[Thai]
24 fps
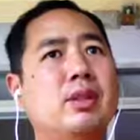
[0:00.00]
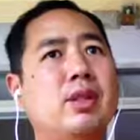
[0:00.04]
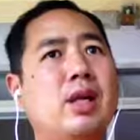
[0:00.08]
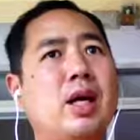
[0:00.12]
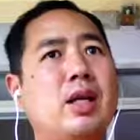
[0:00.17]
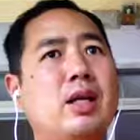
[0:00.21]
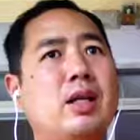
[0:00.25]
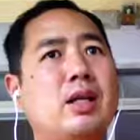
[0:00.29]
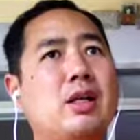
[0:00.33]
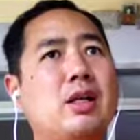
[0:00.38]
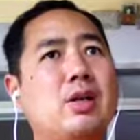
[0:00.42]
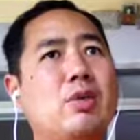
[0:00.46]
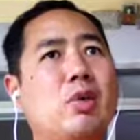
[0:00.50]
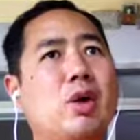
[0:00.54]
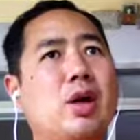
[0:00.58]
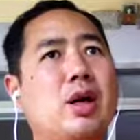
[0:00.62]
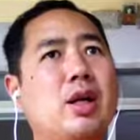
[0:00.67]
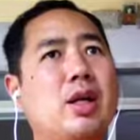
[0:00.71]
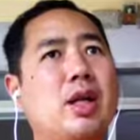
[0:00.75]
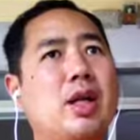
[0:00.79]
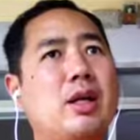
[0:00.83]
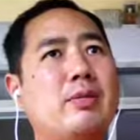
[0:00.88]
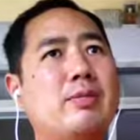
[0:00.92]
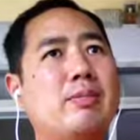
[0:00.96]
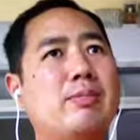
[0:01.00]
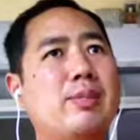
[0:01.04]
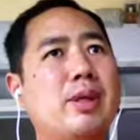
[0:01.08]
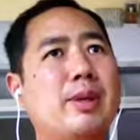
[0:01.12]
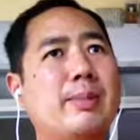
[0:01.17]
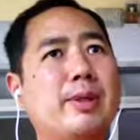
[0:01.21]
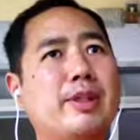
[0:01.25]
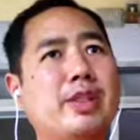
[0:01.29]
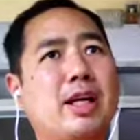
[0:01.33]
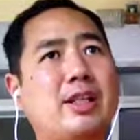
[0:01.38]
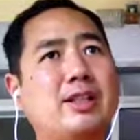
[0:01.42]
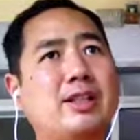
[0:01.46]
ท่านก็รวยท่านมี
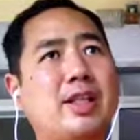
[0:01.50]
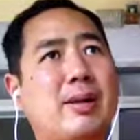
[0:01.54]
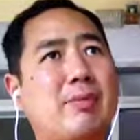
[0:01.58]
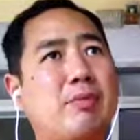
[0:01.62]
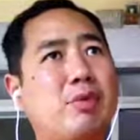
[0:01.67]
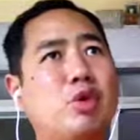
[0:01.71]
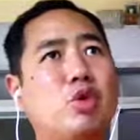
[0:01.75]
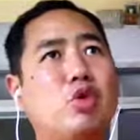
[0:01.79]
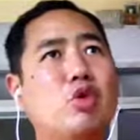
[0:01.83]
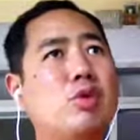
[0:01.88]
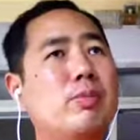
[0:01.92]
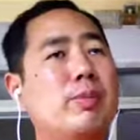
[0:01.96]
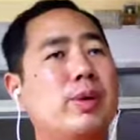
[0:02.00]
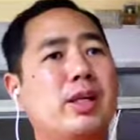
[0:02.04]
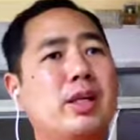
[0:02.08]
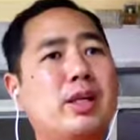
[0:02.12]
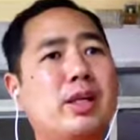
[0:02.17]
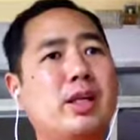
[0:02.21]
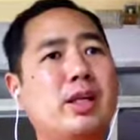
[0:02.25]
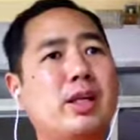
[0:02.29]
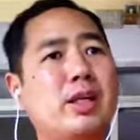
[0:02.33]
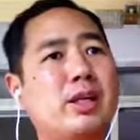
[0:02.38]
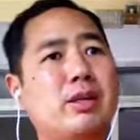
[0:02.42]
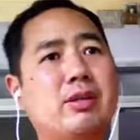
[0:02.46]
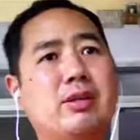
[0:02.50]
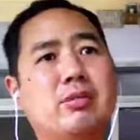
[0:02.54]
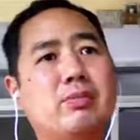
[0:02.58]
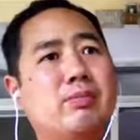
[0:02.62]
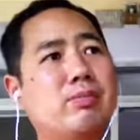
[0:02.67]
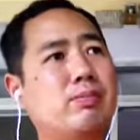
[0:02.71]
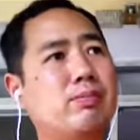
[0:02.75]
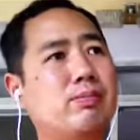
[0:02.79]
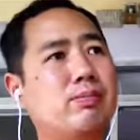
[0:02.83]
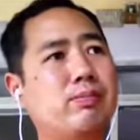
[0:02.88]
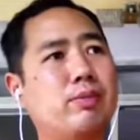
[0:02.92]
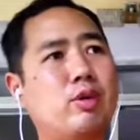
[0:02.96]
ประสาทสามฤดูไม่เคย
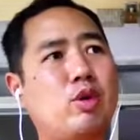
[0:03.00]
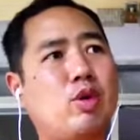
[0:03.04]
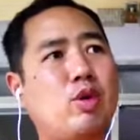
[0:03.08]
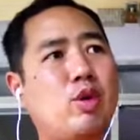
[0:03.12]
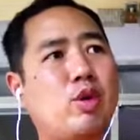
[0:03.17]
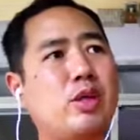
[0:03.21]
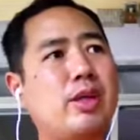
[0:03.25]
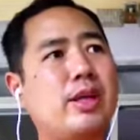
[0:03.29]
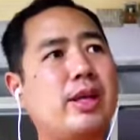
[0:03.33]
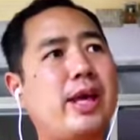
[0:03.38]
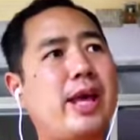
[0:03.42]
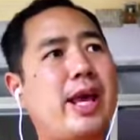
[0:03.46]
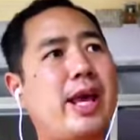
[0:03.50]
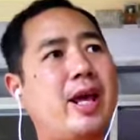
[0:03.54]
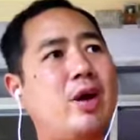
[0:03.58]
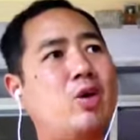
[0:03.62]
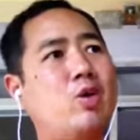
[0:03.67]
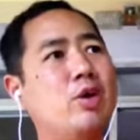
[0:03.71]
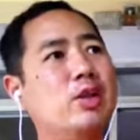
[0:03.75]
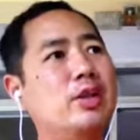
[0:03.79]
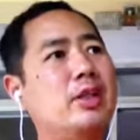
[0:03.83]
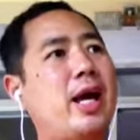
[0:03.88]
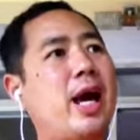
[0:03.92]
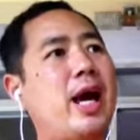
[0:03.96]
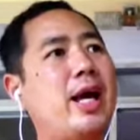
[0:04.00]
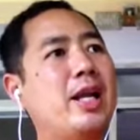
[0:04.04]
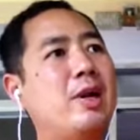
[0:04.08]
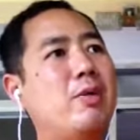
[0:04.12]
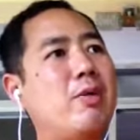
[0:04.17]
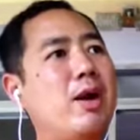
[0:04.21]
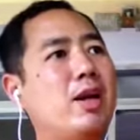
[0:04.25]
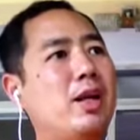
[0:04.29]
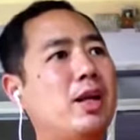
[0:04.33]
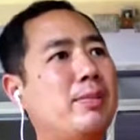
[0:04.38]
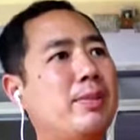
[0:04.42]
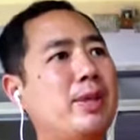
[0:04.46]
คนแก่คนตายใน
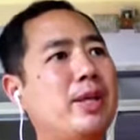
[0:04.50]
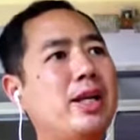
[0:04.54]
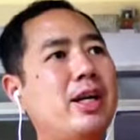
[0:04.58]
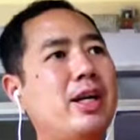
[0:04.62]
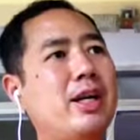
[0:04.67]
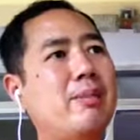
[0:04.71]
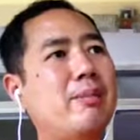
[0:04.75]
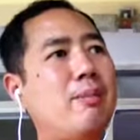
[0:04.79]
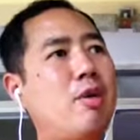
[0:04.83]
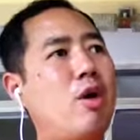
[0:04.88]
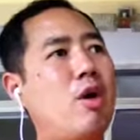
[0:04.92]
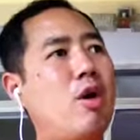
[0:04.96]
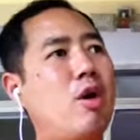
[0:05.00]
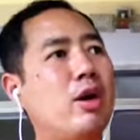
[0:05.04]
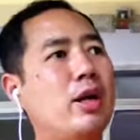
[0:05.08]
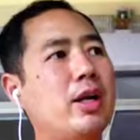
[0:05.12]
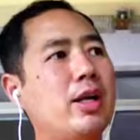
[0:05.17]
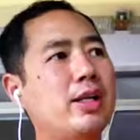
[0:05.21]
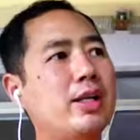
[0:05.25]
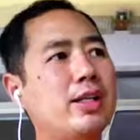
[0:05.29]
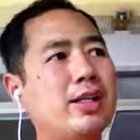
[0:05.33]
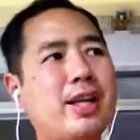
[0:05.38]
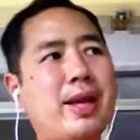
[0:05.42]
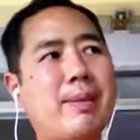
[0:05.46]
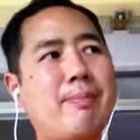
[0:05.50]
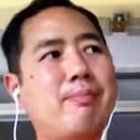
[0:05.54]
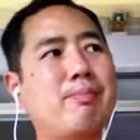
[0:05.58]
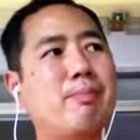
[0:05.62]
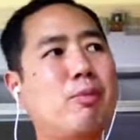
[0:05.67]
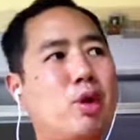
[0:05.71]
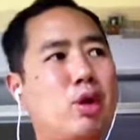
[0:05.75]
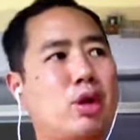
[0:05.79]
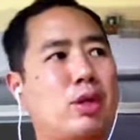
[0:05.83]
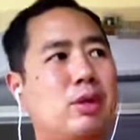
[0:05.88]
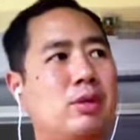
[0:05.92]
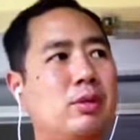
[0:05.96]
วังท่านไม่เคยเห็นพ่อท่านเก็บห
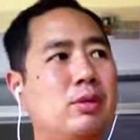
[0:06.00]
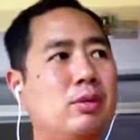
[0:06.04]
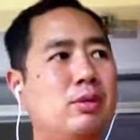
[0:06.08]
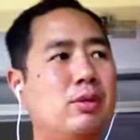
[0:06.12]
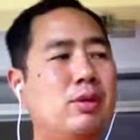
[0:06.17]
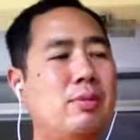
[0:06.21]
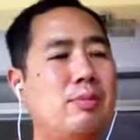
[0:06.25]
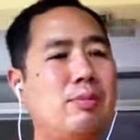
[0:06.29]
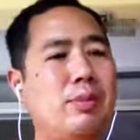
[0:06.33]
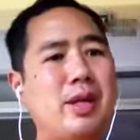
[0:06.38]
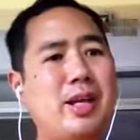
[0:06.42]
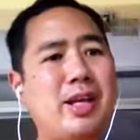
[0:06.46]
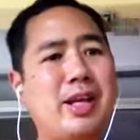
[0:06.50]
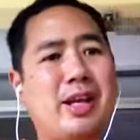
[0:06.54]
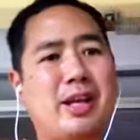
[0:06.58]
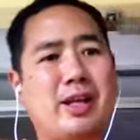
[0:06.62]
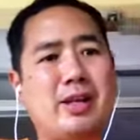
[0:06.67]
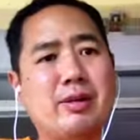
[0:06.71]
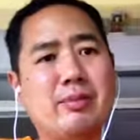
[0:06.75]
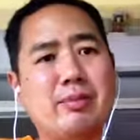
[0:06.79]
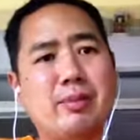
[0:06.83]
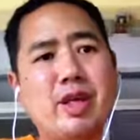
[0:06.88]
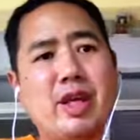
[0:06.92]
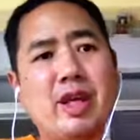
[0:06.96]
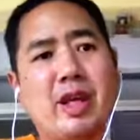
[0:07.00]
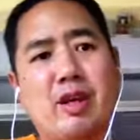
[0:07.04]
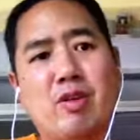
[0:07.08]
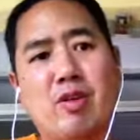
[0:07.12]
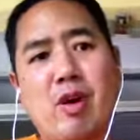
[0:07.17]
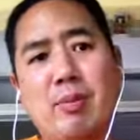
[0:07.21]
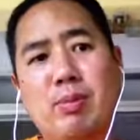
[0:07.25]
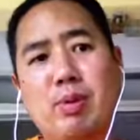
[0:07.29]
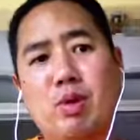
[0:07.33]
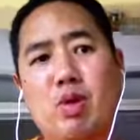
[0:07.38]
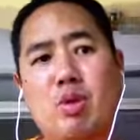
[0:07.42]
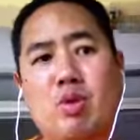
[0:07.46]
มดไม่เห็นไม่เห็นค
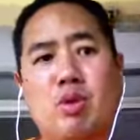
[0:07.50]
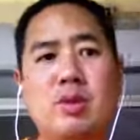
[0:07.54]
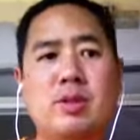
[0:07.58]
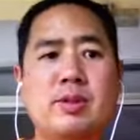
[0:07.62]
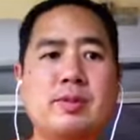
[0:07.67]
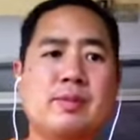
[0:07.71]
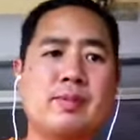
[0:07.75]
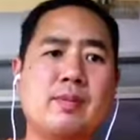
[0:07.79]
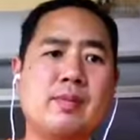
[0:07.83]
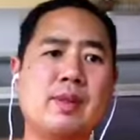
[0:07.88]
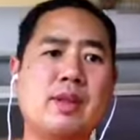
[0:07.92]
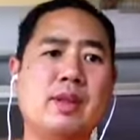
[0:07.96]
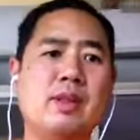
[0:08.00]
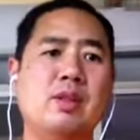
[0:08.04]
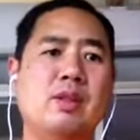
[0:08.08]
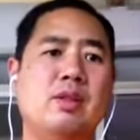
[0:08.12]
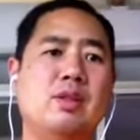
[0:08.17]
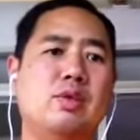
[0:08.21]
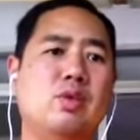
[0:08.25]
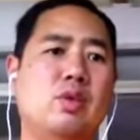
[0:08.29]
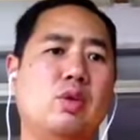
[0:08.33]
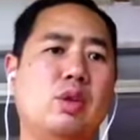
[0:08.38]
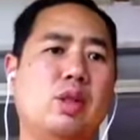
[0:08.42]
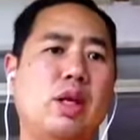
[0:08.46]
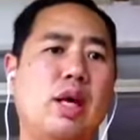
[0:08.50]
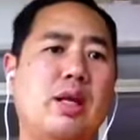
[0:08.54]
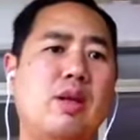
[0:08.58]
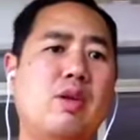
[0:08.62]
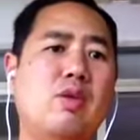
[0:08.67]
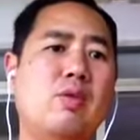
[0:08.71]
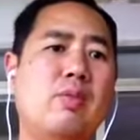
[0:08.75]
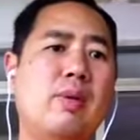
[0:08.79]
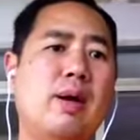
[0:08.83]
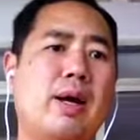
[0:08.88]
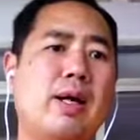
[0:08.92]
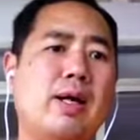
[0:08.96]
วามทุกข์จนท่าน
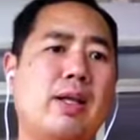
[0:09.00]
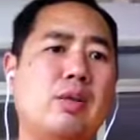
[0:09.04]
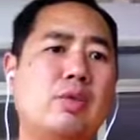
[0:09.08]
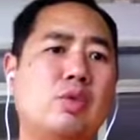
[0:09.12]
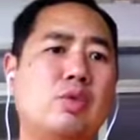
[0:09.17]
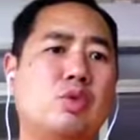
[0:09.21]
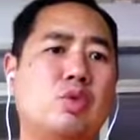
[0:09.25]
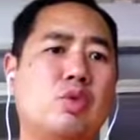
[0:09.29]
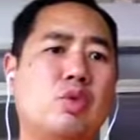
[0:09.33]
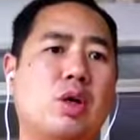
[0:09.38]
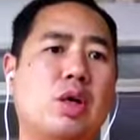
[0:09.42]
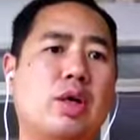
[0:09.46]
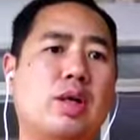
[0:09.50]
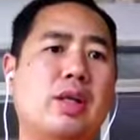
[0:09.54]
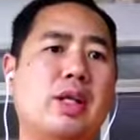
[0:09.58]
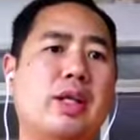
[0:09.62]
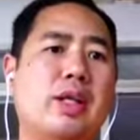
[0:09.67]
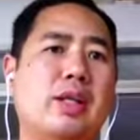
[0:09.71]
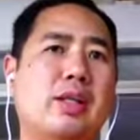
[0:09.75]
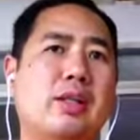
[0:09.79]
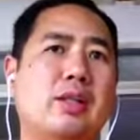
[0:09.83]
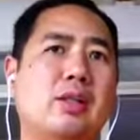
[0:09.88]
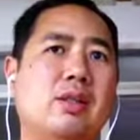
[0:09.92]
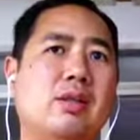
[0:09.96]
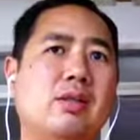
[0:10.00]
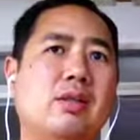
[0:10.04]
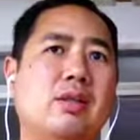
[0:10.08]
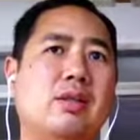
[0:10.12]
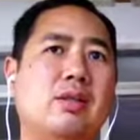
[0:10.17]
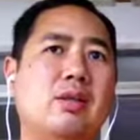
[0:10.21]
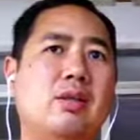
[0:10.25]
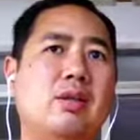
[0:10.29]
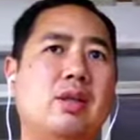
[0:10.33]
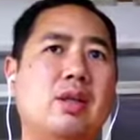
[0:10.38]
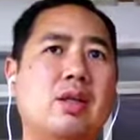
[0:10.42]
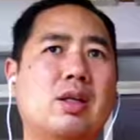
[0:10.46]
ลงมาจูกกับดิน
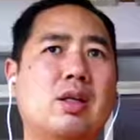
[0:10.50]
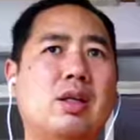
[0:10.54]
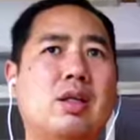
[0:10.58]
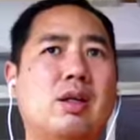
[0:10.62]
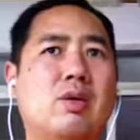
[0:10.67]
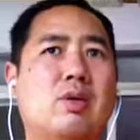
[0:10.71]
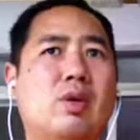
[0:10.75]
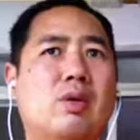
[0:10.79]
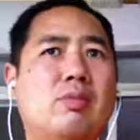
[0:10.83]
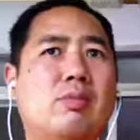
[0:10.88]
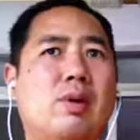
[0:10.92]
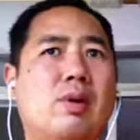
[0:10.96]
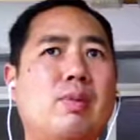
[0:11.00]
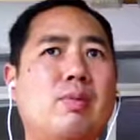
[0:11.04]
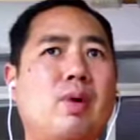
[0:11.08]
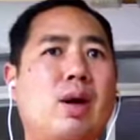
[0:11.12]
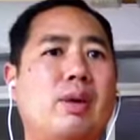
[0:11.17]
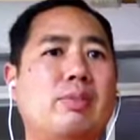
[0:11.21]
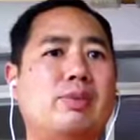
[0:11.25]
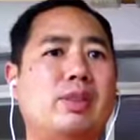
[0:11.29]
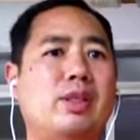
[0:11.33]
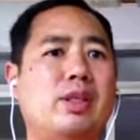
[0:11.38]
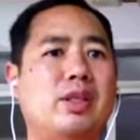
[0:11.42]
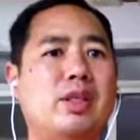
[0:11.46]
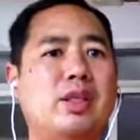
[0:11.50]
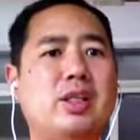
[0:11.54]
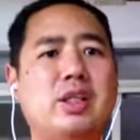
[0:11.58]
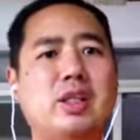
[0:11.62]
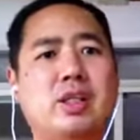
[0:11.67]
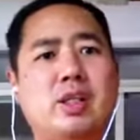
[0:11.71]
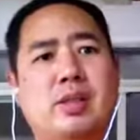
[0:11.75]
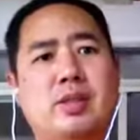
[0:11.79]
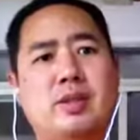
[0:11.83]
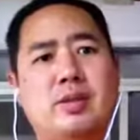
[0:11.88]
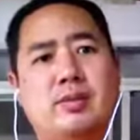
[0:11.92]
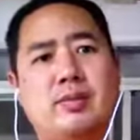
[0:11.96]
แล้วก็ค้นพบความจริงที่
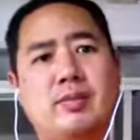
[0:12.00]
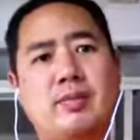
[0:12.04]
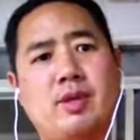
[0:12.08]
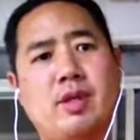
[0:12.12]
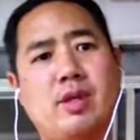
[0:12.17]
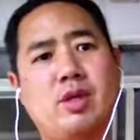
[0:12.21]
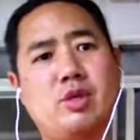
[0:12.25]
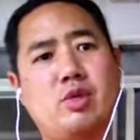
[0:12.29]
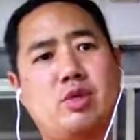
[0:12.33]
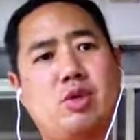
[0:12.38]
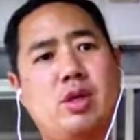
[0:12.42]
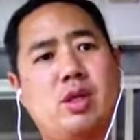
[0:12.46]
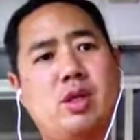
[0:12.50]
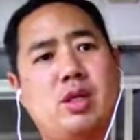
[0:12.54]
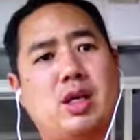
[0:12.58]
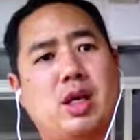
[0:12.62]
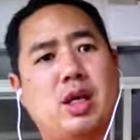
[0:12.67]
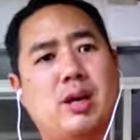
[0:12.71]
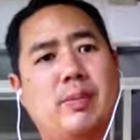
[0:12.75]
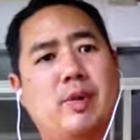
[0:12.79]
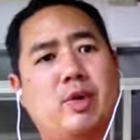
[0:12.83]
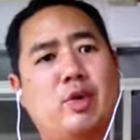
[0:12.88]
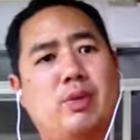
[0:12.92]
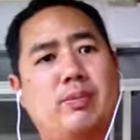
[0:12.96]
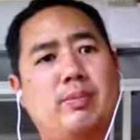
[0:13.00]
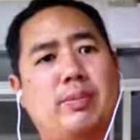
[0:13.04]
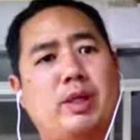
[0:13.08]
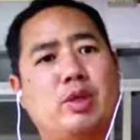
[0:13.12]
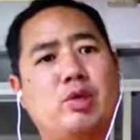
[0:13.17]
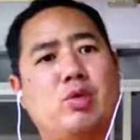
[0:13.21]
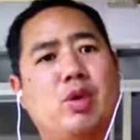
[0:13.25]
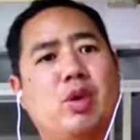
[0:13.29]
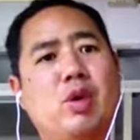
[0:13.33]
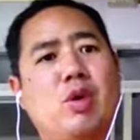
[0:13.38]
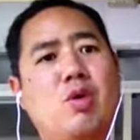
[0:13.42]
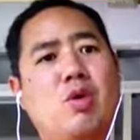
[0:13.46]
ช่วยเหลือมนุษย์ไป
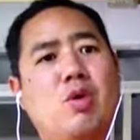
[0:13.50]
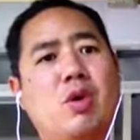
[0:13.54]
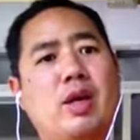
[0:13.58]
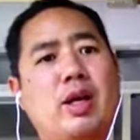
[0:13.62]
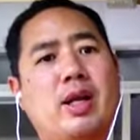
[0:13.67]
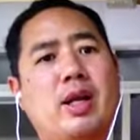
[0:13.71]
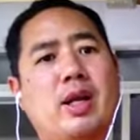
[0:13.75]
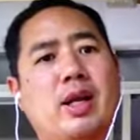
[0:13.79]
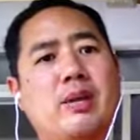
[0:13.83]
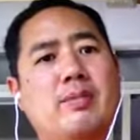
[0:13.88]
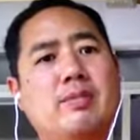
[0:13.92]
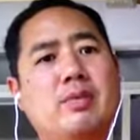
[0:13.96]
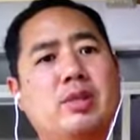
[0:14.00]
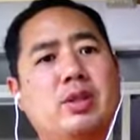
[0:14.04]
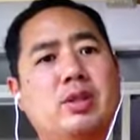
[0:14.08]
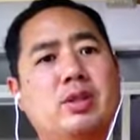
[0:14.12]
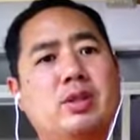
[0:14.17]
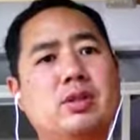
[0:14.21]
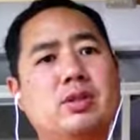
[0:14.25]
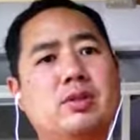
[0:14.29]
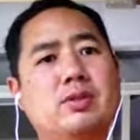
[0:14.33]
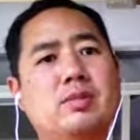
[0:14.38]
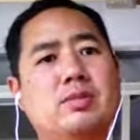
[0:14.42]
ทั่วโลกนะครับ ซึ่ง